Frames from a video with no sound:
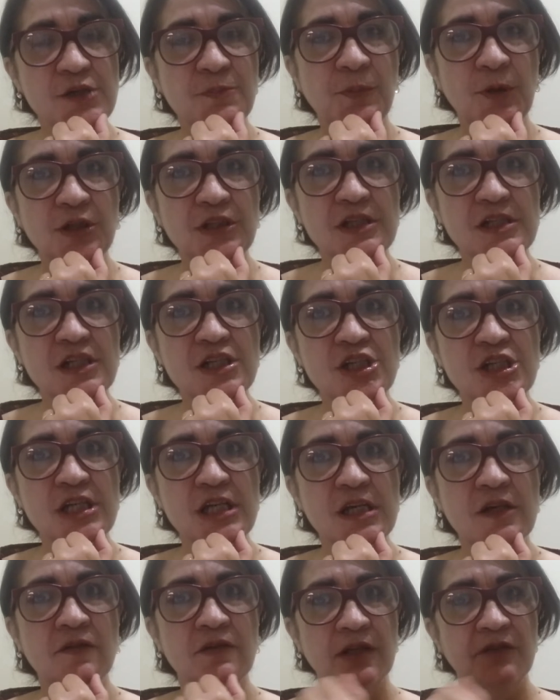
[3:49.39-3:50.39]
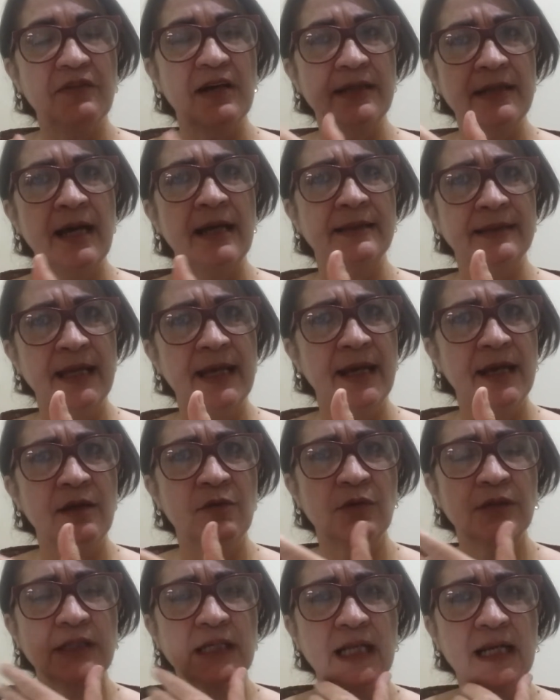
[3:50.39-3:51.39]
Pode existir, que você vai dar até
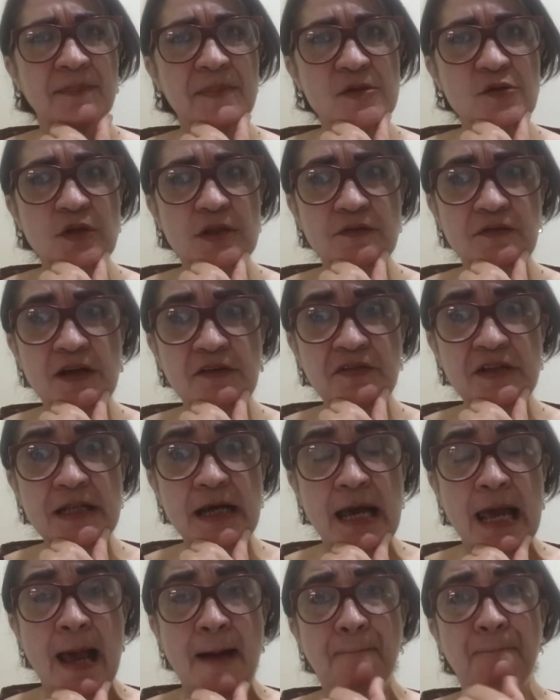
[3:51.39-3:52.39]
enquanto aquela pessoa tiver vida.